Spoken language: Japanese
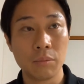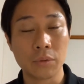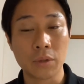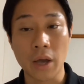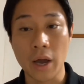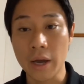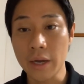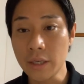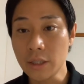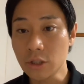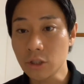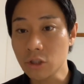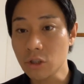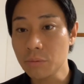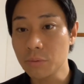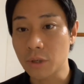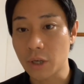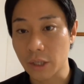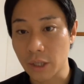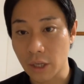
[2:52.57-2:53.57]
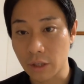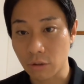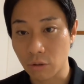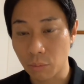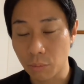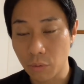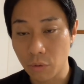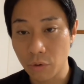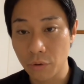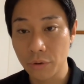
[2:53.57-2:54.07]
大丈夫かなと
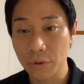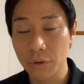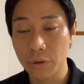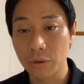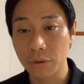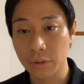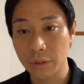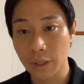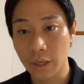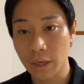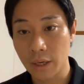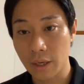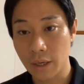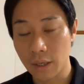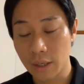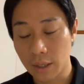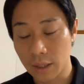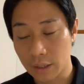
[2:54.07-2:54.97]
思うような、